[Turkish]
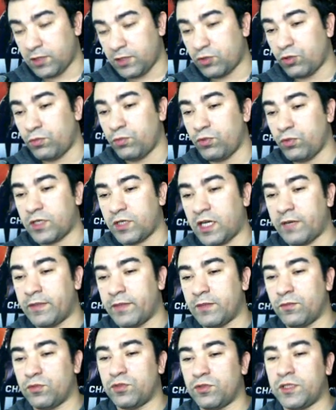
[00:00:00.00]
komboyu
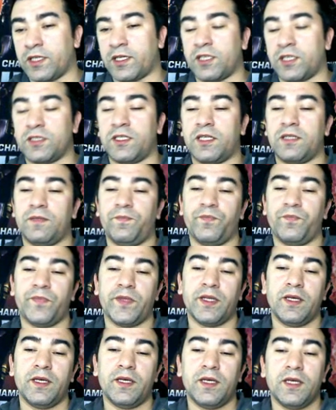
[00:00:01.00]
kaybetmiyorsunuz arkadaşlar.
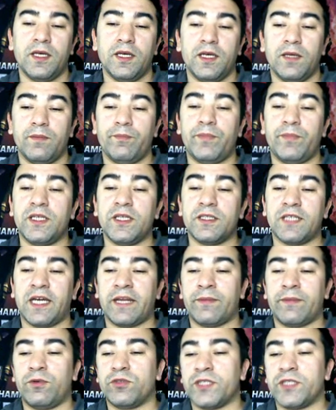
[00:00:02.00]
bin
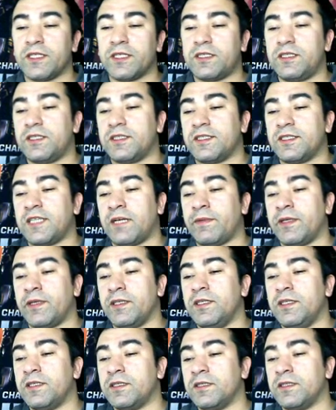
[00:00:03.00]
darbe o zaman kritik darbe
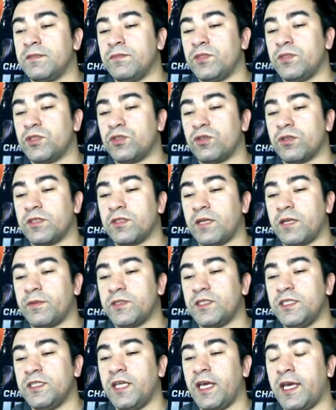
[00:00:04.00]
Egan'ın bir sonraki
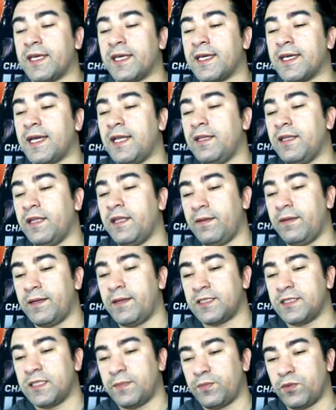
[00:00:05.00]
darbesini
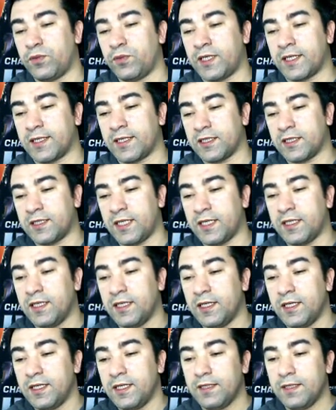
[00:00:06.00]
engellenemez yapıyor arkadaşlar.
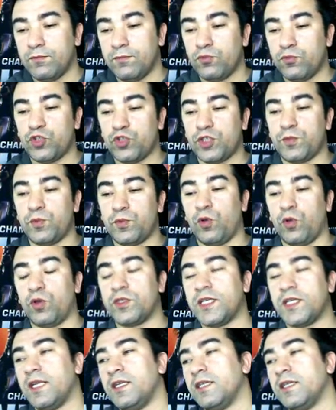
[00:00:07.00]
Müthiş bir
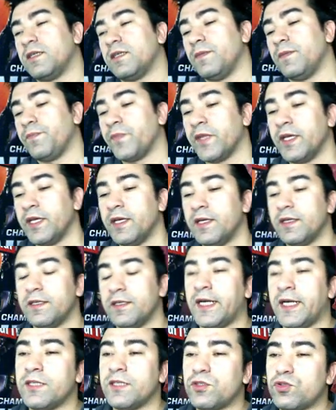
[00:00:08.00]
özellik.
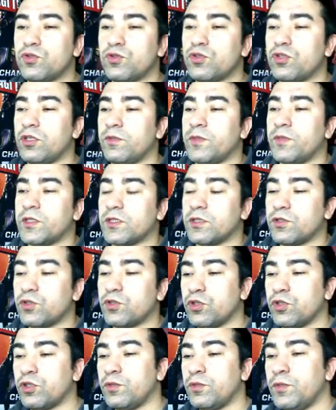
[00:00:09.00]
Yani şunu söylemeye
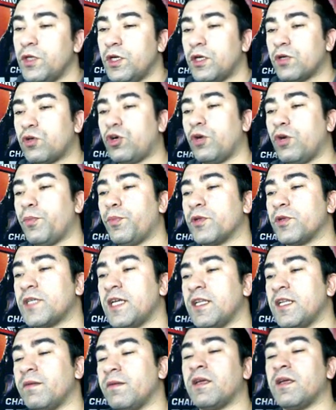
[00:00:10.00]
çalışıyorum. Kopya
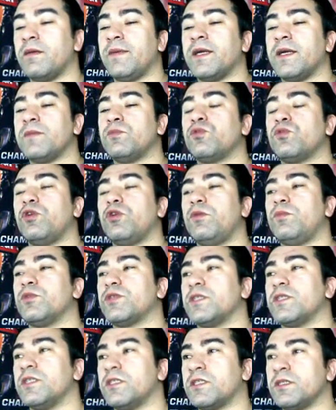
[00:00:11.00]
özelliğiyle beraber bu combo
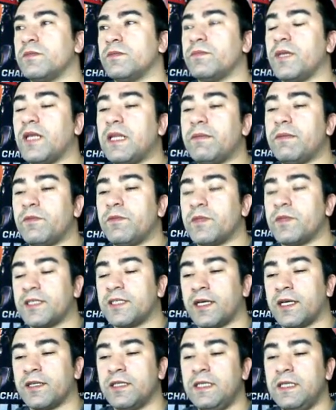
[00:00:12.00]
sayıcının belli bir
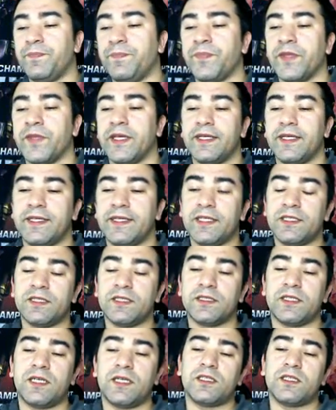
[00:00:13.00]
miktarını
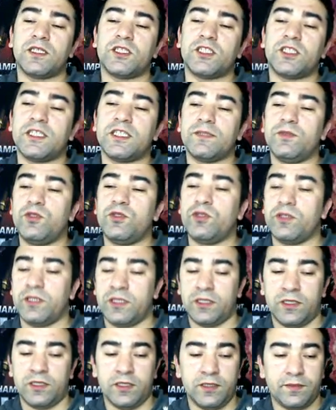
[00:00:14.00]
yanında taşıyabiliyor
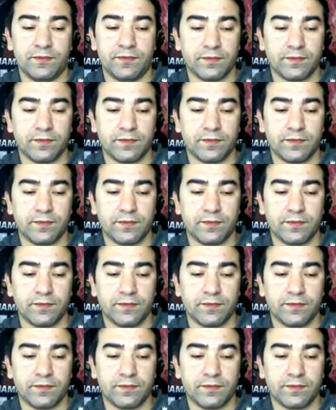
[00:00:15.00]
Egan.